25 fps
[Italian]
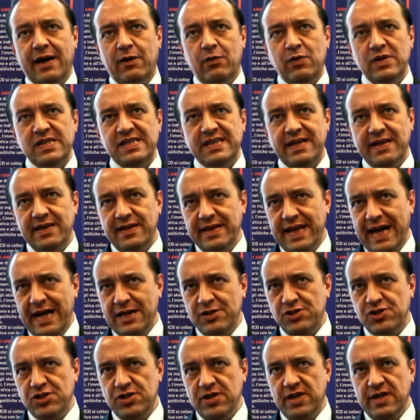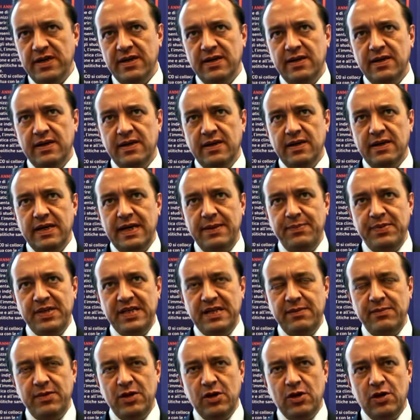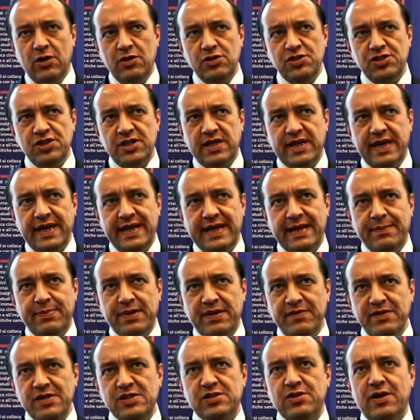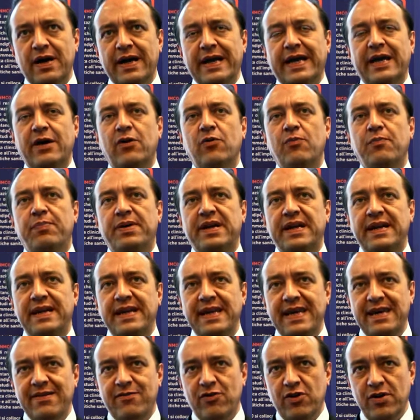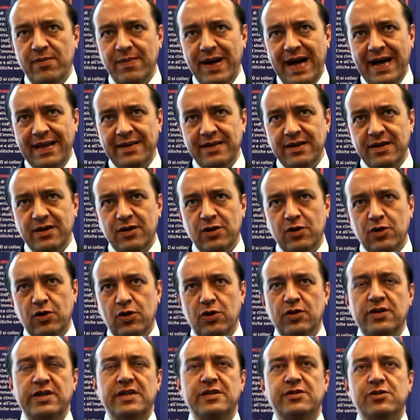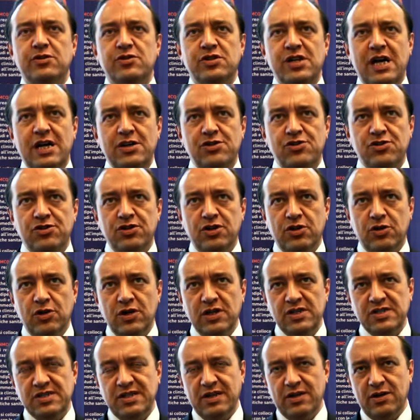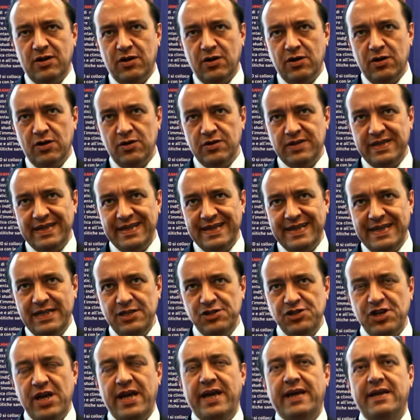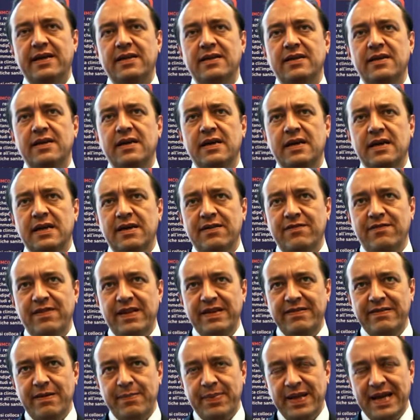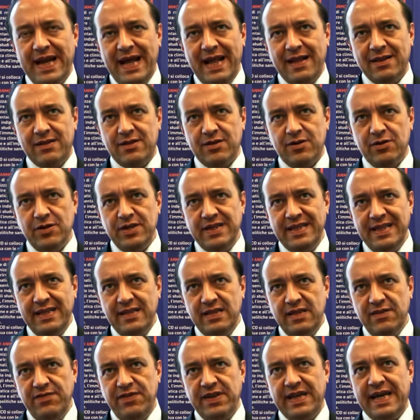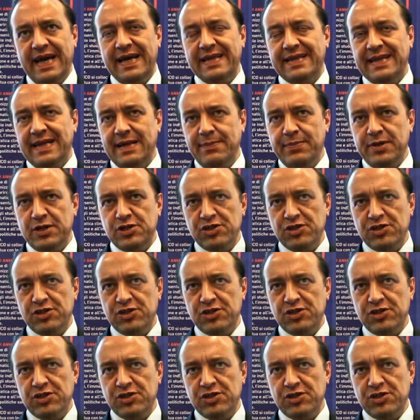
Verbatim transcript: a questa indagine epidemiologica era previsto anche un prelievo ematico con il dosaggio di colesterolo, trigliceridi, veniva peraltro identificata la